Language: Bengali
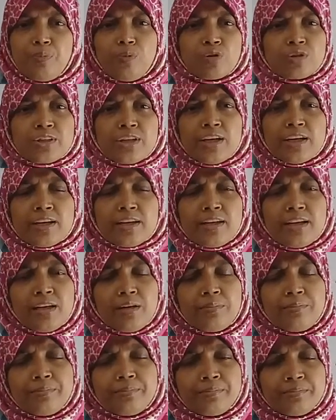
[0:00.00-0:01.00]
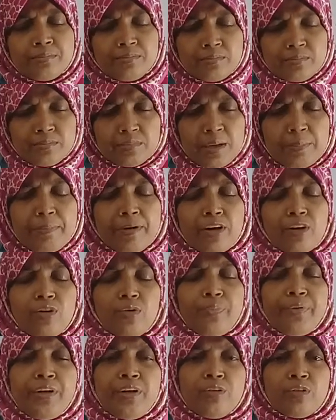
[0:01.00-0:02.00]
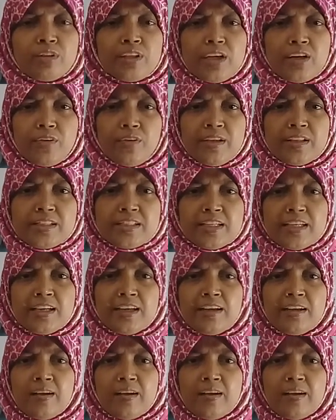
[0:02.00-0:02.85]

পোশাকের ব্যাপারেও ভিন্নতা রয়েছে